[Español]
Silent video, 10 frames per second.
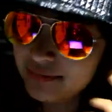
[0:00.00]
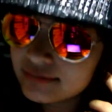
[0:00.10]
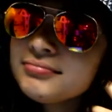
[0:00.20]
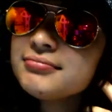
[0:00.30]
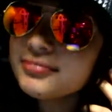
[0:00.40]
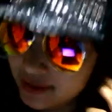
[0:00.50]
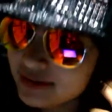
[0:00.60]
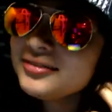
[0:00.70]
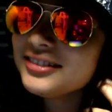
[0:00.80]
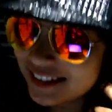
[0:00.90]
Y estando
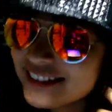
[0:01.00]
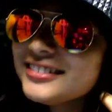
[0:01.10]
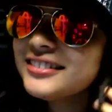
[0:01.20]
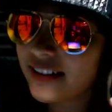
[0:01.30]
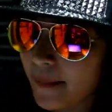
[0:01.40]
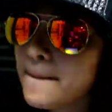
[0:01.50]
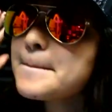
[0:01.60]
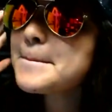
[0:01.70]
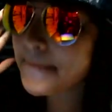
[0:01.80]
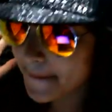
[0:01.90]
ya como directora del
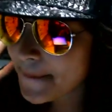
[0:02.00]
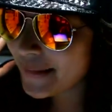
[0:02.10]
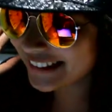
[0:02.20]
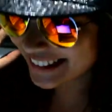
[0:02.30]
área, lo que te puedo